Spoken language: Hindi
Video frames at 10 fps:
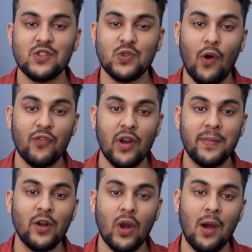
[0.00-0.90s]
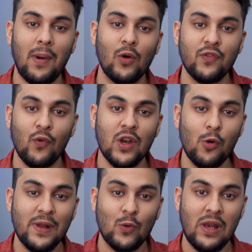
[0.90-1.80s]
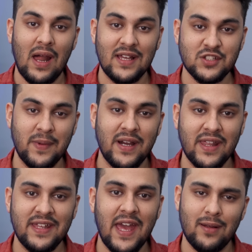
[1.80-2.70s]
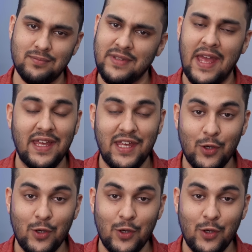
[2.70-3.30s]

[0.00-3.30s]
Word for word: सॉफ्टवेयर अपडेट और अबाउट फ़ोन है वो बिल्कुल लास्ट में कर दिया है थैंक